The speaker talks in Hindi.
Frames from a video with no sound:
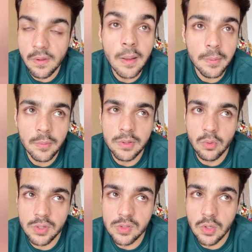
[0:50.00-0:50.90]
आप कभी
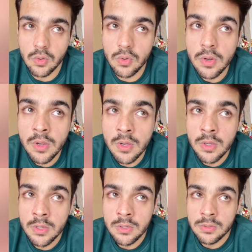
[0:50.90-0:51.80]
नोटिस करो
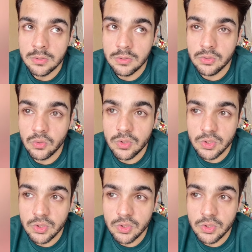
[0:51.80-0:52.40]
जो